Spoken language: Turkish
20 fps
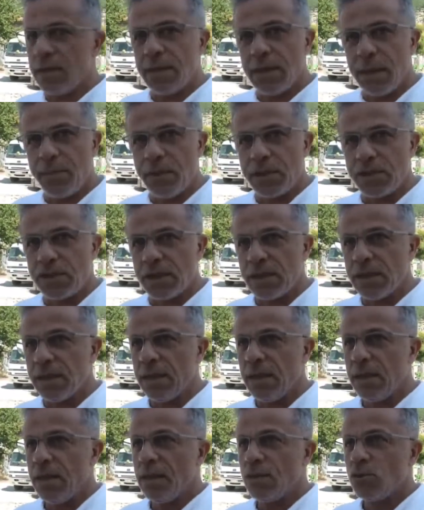yapılacak.
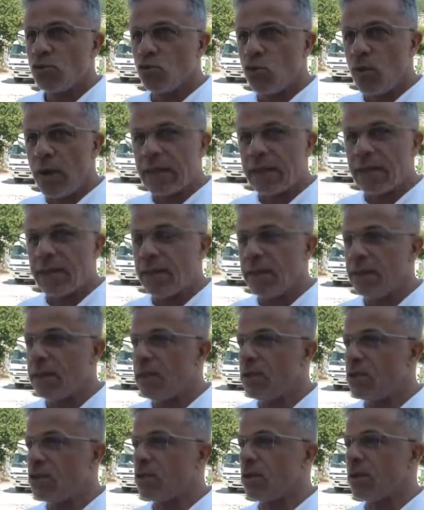Su hatları
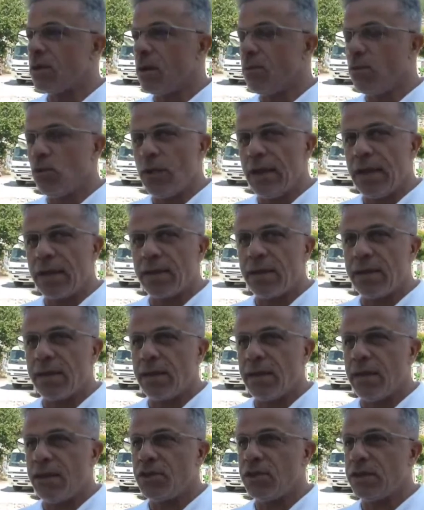değişecek, abonelikleri
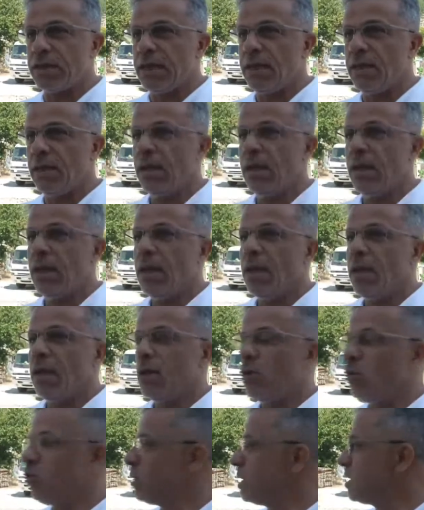değişecek.
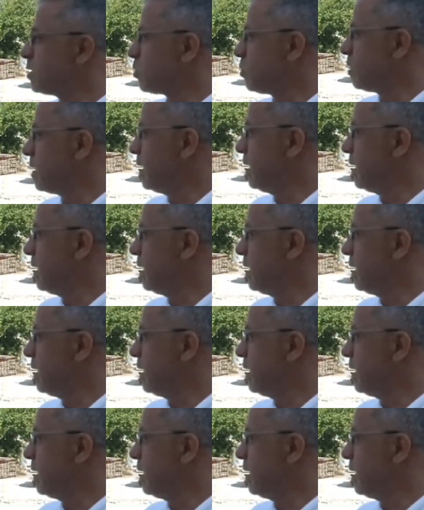Ondan sonra